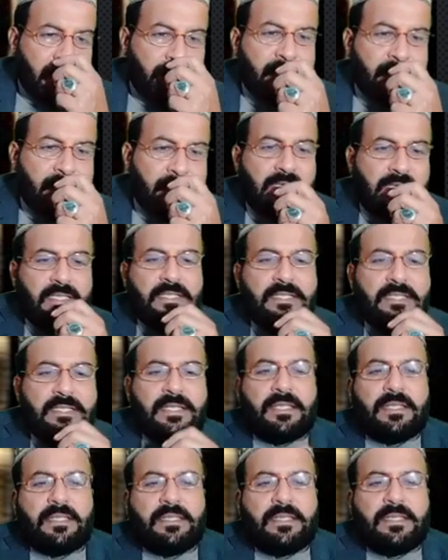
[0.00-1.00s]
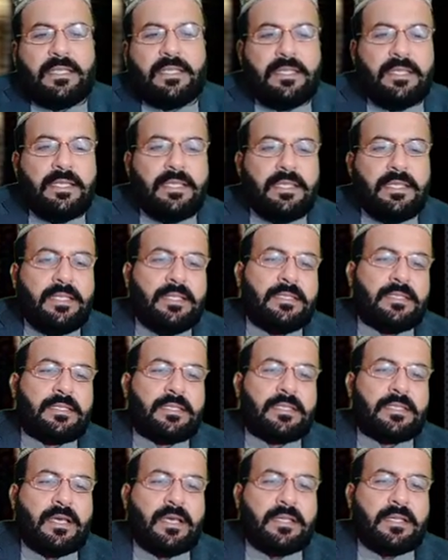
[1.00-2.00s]
मज़ीद इजाज़त के लिए
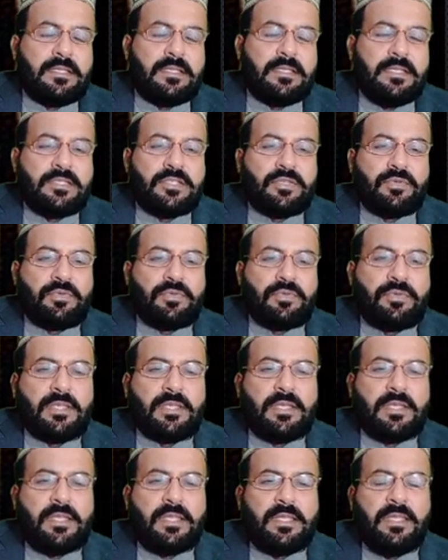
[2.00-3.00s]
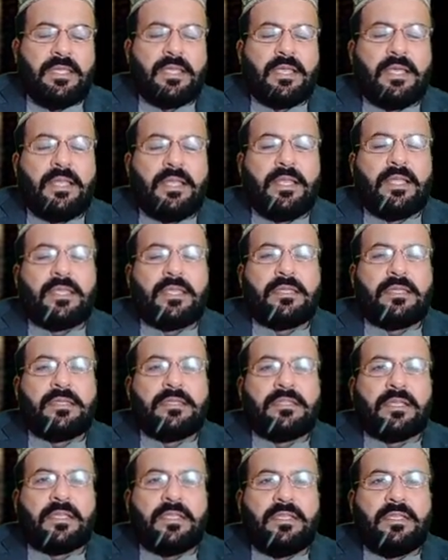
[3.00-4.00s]
इंतज़ार की ज़रूरत नहीं है लेकिन
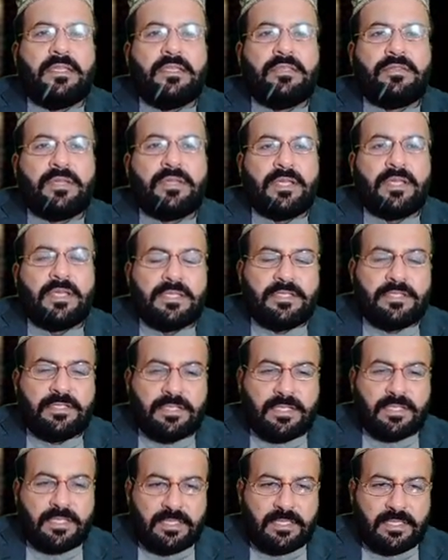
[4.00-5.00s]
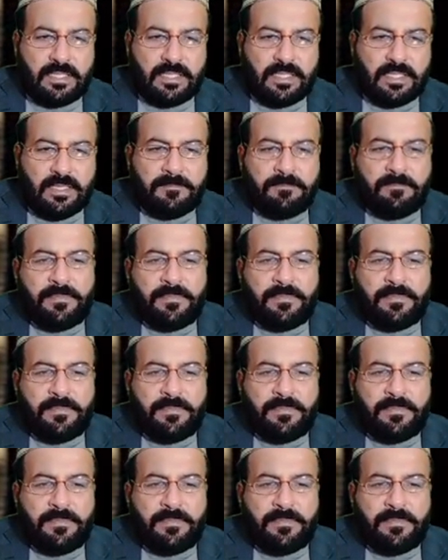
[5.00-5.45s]
यकीन जो है शर्त है